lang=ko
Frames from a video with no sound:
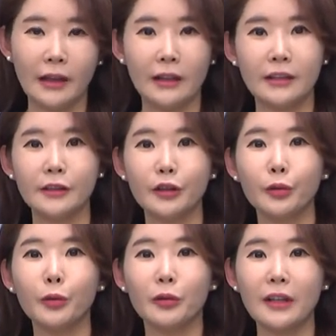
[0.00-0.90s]

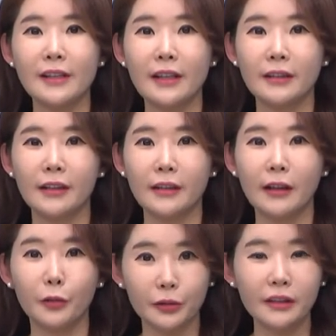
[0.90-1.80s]
신종 코로나
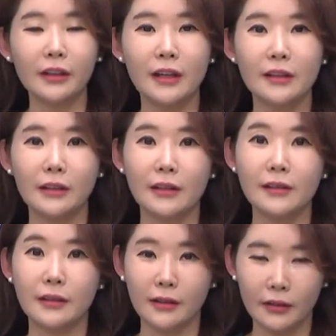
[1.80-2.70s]
사태가 어디까지
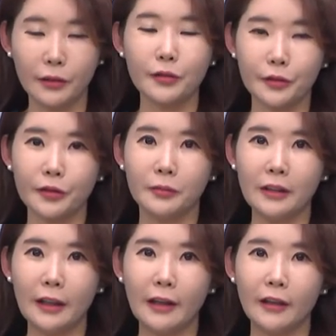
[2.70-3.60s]
갈지
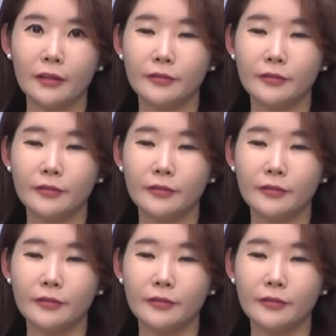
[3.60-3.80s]
걱정입니다.